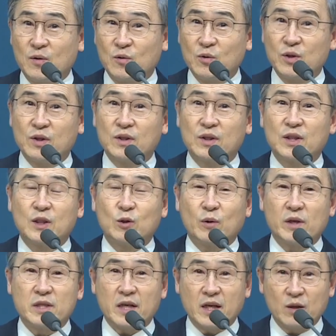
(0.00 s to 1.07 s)
우리를
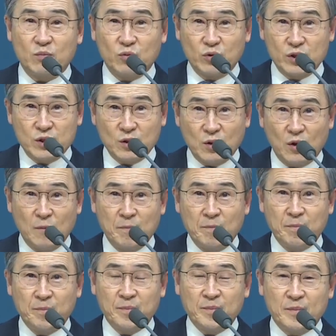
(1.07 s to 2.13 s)
기도의 자리 부르시고
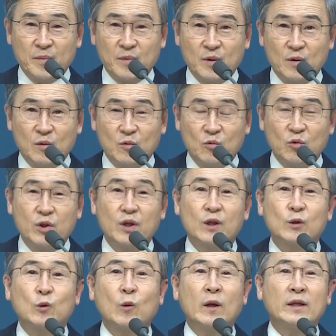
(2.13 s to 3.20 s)
우리를
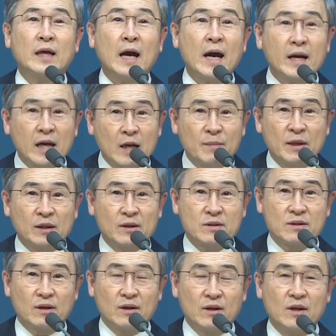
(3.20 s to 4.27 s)
통한 하나님의
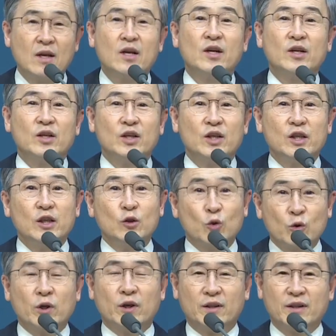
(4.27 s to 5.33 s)
뜻을
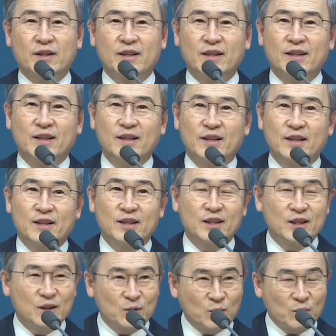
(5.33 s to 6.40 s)
이루는
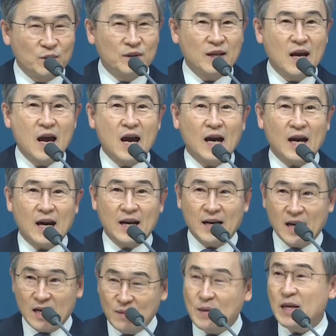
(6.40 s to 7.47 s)
기도는
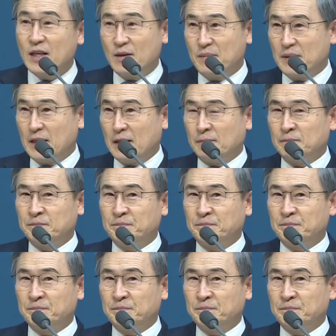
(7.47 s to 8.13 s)
하나님의 일입니다.